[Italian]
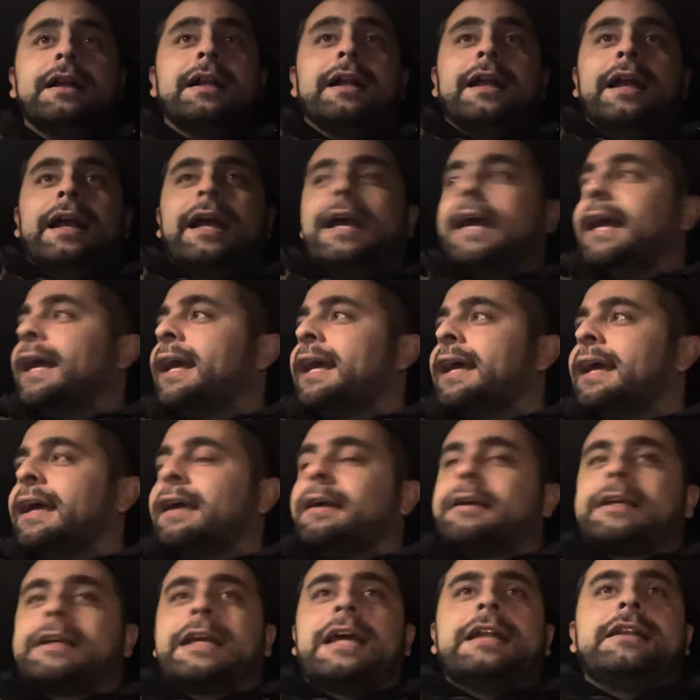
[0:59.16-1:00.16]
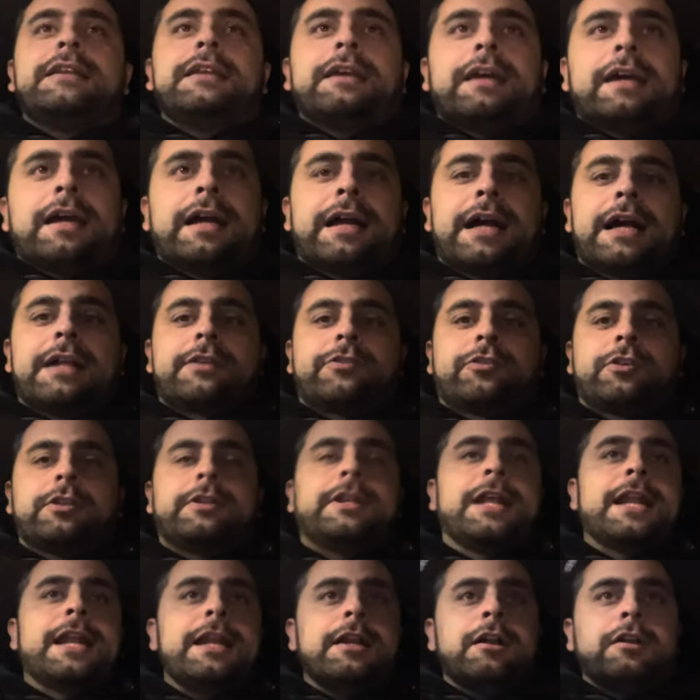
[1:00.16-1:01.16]
Eh, che dire ragazzi,
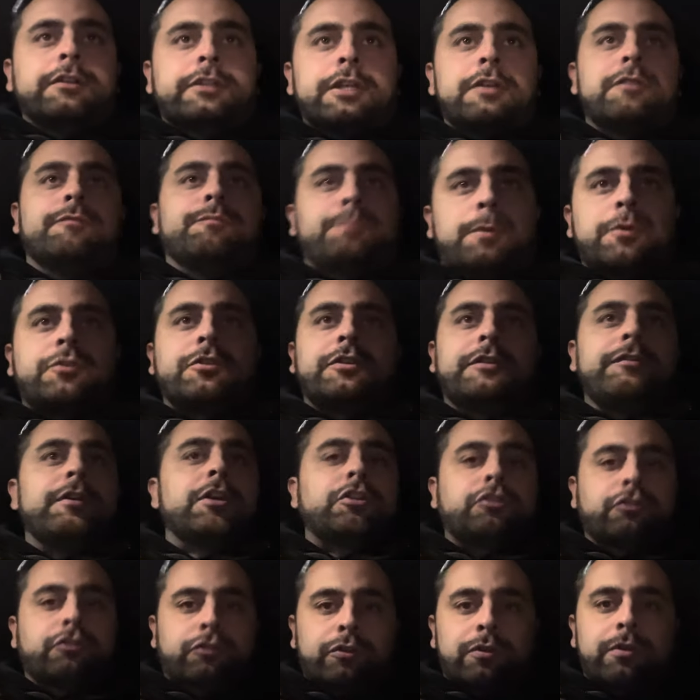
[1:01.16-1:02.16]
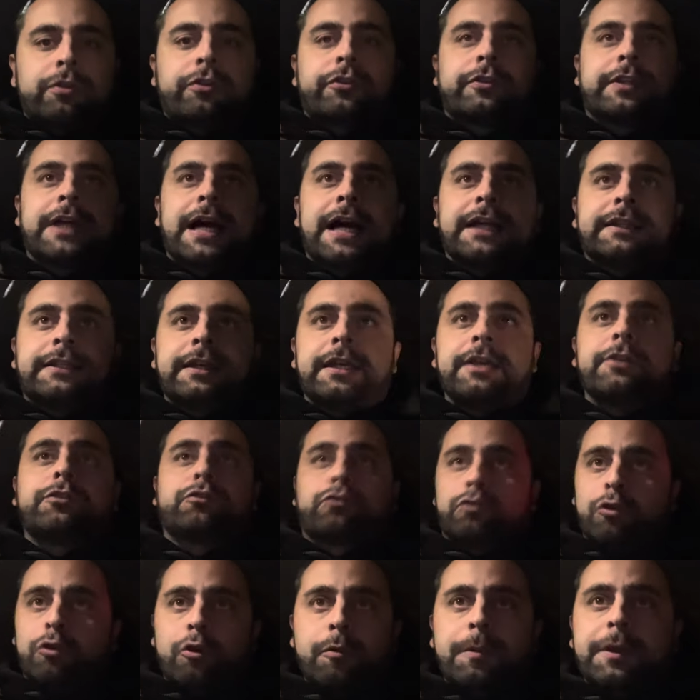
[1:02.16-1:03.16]
delle note positive ci sono state
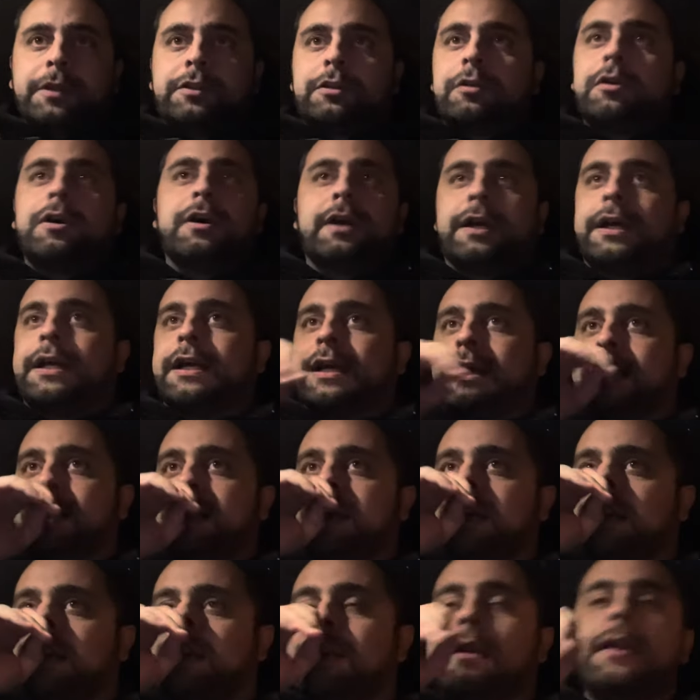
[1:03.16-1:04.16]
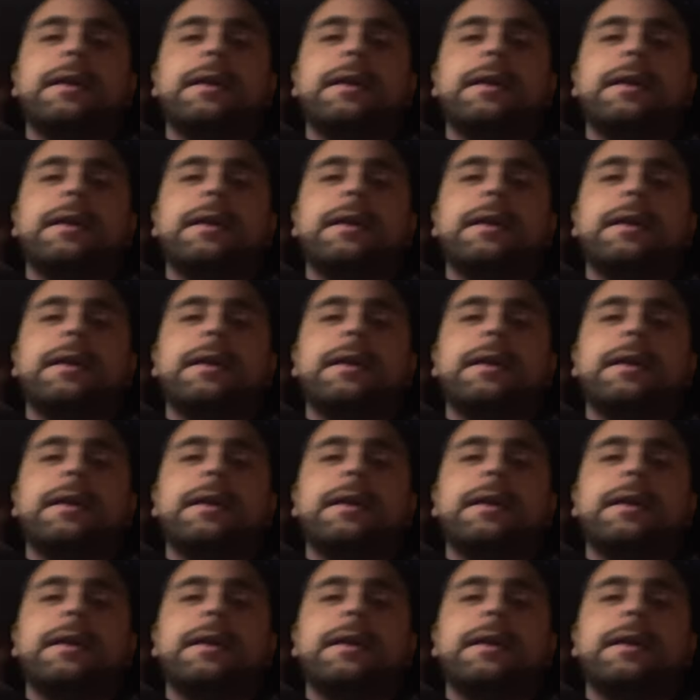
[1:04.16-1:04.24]
subito. Eh,